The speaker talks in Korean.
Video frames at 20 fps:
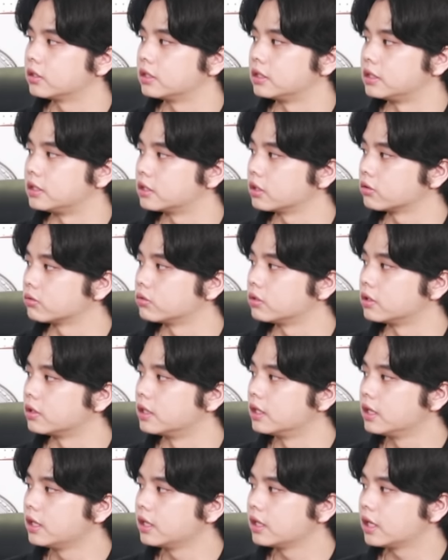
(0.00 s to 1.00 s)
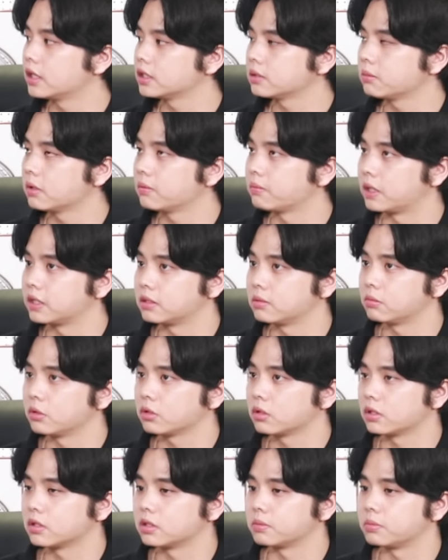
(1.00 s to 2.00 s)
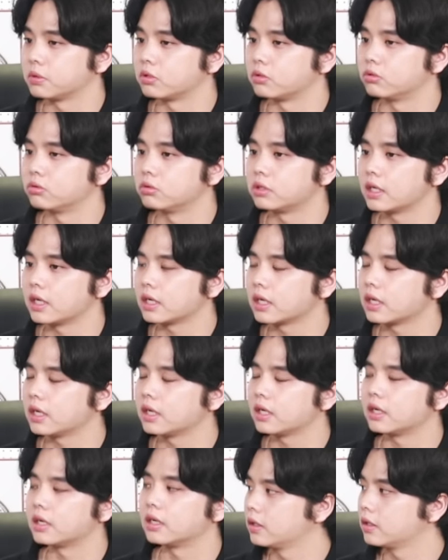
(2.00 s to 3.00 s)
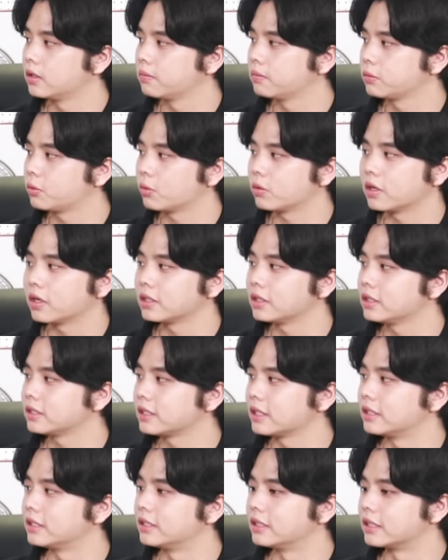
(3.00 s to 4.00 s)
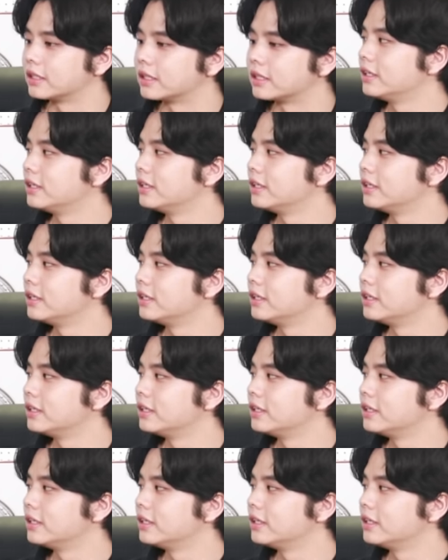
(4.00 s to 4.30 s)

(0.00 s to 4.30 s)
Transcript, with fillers: 있었고요. 하지만 말씀드렸다시피 규제가 통과가 되지 않으니까